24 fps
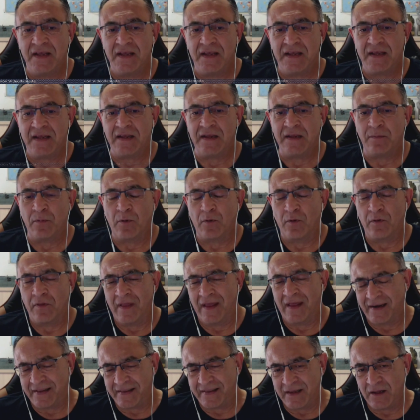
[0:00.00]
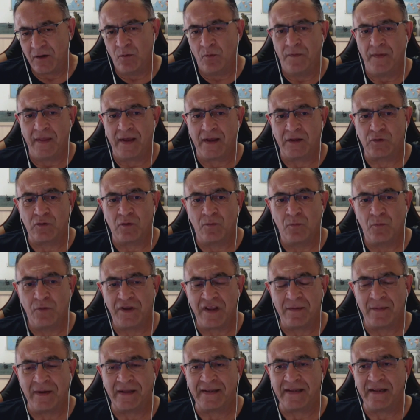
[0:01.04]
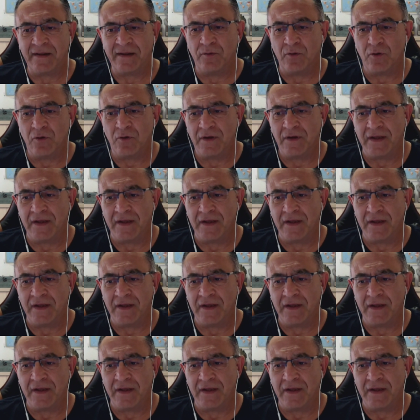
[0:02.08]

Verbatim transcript: Y por darte un dato muy llamativo,